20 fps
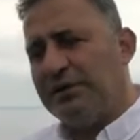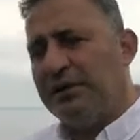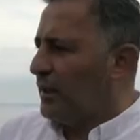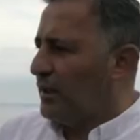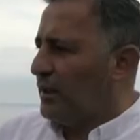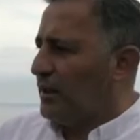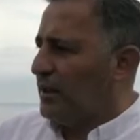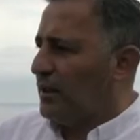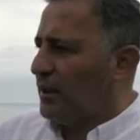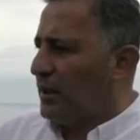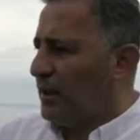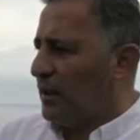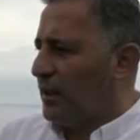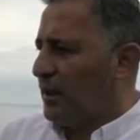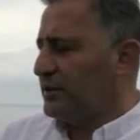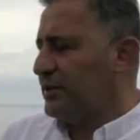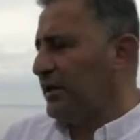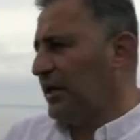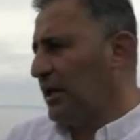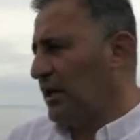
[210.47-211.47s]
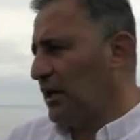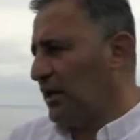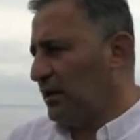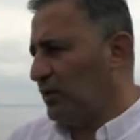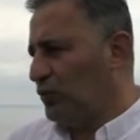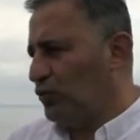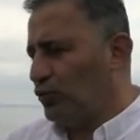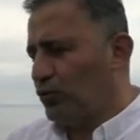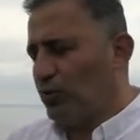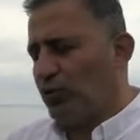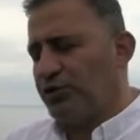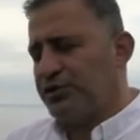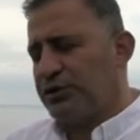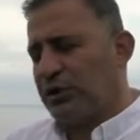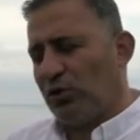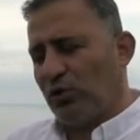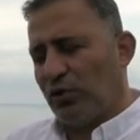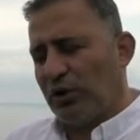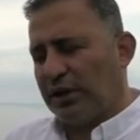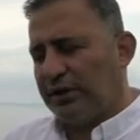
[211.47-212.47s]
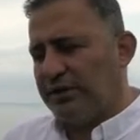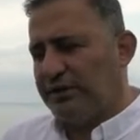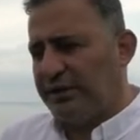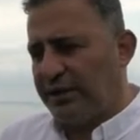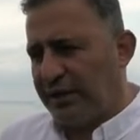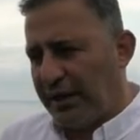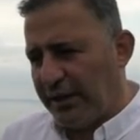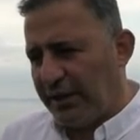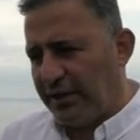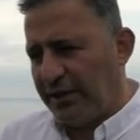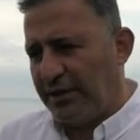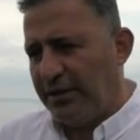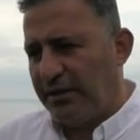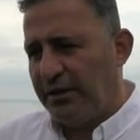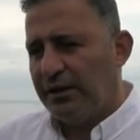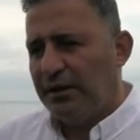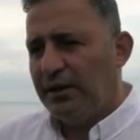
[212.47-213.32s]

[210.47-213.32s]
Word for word: E, adaya kurulacak olan direğin